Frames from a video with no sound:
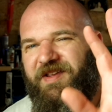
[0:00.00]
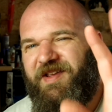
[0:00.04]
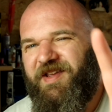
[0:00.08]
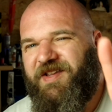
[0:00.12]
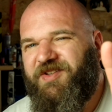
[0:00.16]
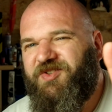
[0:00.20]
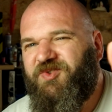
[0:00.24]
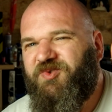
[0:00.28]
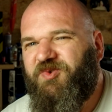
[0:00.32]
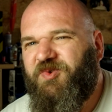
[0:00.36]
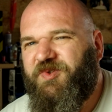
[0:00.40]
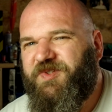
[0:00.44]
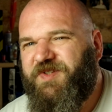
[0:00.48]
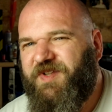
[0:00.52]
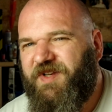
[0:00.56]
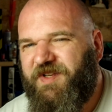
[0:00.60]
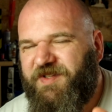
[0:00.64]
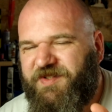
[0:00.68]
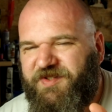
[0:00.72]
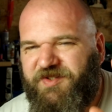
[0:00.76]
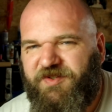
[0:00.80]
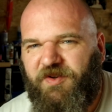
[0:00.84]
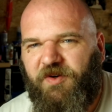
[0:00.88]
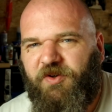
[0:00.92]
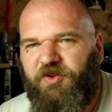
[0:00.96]
Est-ce que c'est les
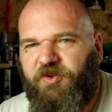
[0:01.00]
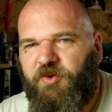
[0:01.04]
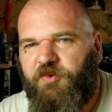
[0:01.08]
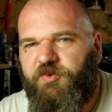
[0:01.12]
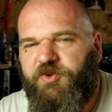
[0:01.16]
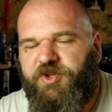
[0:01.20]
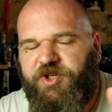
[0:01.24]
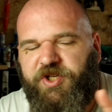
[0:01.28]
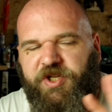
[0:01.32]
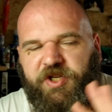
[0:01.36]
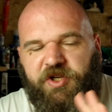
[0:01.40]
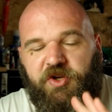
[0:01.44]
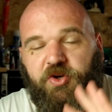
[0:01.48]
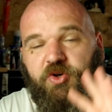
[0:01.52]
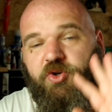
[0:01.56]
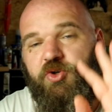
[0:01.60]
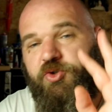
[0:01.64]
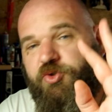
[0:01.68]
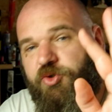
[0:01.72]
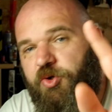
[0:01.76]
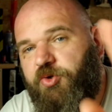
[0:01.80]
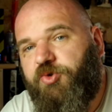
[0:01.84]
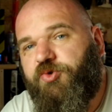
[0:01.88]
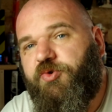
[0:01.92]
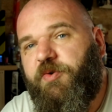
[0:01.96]
seuls dangers
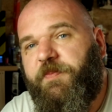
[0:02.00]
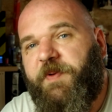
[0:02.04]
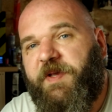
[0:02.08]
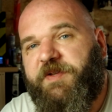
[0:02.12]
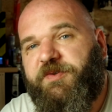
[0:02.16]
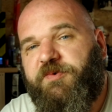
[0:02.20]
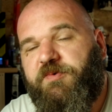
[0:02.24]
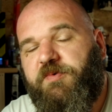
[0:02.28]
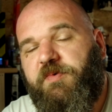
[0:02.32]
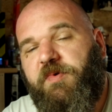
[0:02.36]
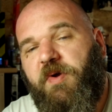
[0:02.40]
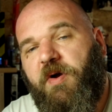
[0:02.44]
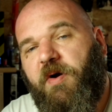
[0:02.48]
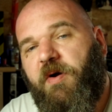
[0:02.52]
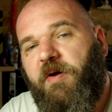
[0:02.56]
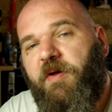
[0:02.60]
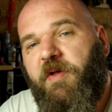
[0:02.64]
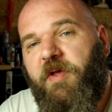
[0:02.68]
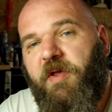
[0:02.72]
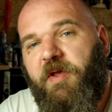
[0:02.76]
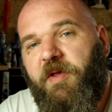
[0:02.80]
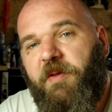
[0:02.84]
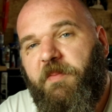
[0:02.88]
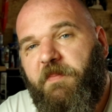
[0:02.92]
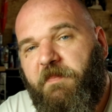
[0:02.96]
Je suis pas sûr,
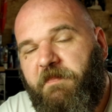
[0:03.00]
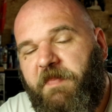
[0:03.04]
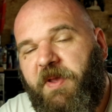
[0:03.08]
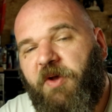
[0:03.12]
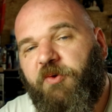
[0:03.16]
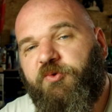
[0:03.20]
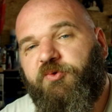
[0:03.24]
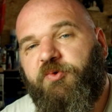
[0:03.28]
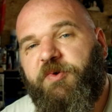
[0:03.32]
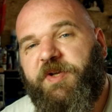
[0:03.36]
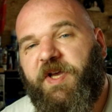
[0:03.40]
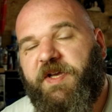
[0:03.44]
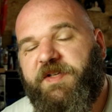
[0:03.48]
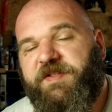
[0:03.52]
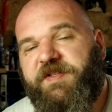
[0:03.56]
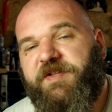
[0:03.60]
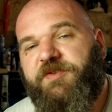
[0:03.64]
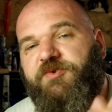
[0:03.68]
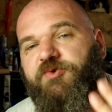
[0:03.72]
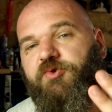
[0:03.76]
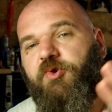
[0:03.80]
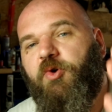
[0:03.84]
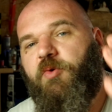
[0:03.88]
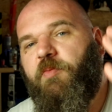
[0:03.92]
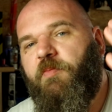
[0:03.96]
mais en tout cas, c'est
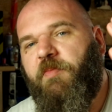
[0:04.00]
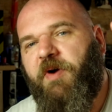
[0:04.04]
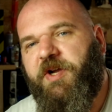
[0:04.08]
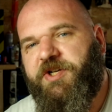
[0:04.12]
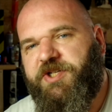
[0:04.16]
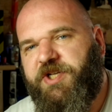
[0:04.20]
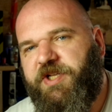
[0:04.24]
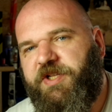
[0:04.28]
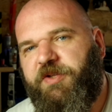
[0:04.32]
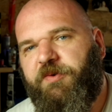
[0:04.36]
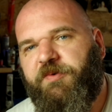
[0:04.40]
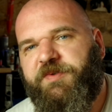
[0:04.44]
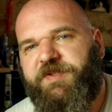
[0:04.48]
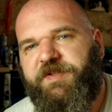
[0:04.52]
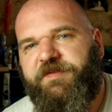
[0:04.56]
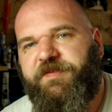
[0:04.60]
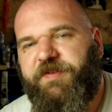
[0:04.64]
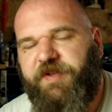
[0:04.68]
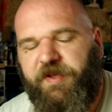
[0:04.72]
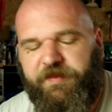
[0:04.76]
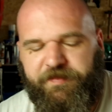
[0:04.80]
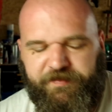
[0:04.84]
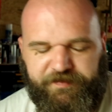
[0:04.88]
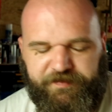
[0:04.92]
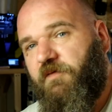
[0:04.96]
ceux que moi j'ai
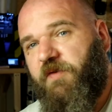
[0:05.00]
identifiés.